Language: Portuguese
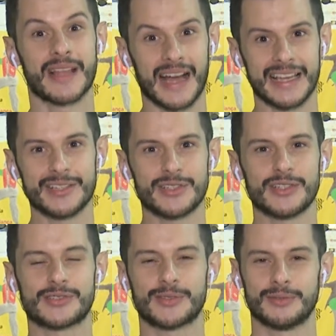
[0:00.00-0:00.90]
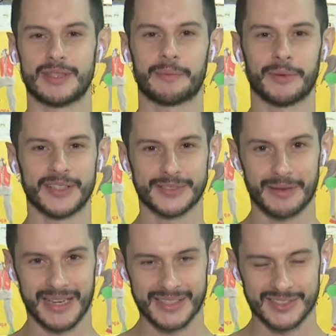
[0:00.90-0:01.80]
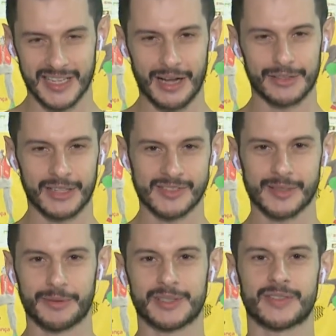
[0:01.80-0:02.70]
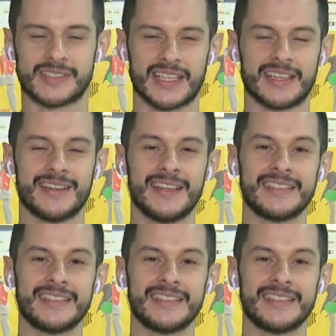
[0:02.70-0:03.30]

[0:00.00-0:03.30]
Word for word: Além disso, depois do balanço geral, o que, que você pode fazer?